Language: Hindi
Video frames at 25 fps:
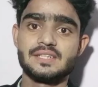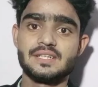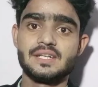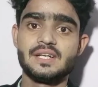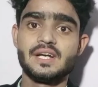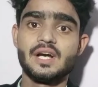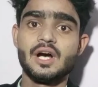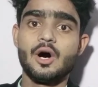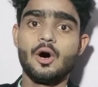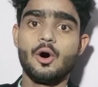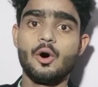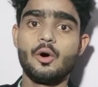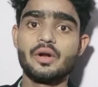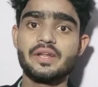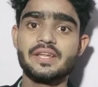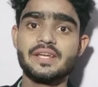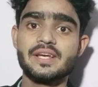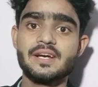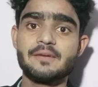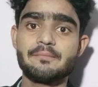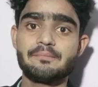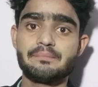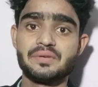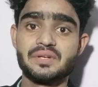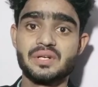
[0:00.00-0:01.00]
से और
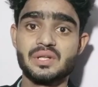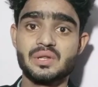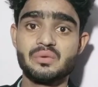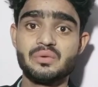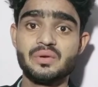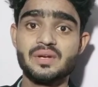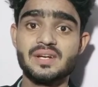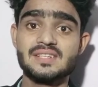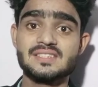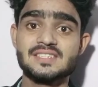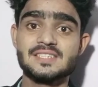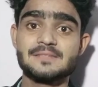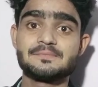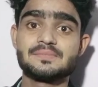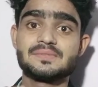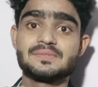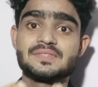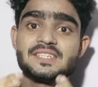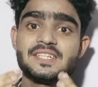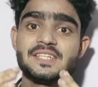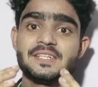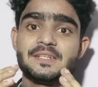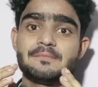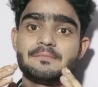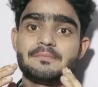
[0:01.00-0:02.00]
यह पृथ्वी का
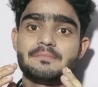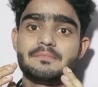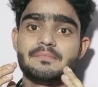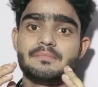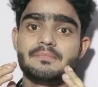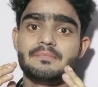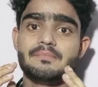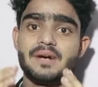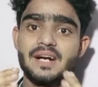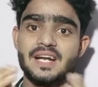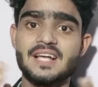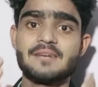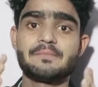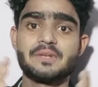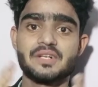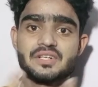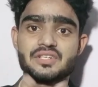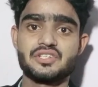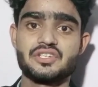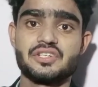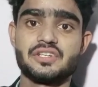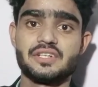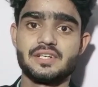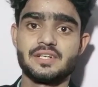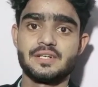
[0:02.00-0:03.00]
सबसे बड़ा
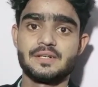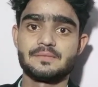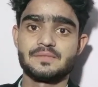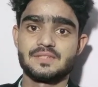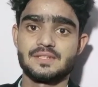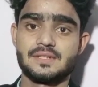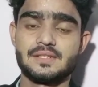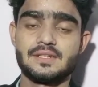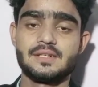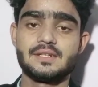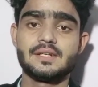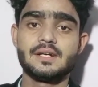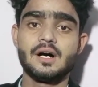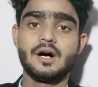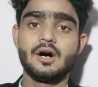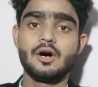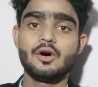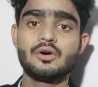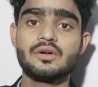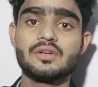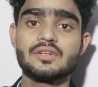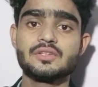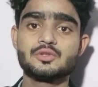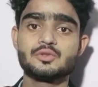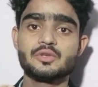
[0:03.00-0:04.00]
पक्षी है
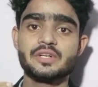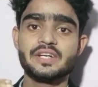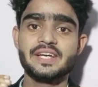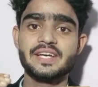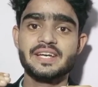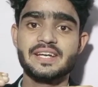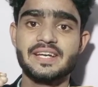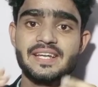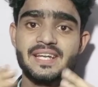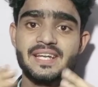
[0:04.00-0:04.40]
और जो है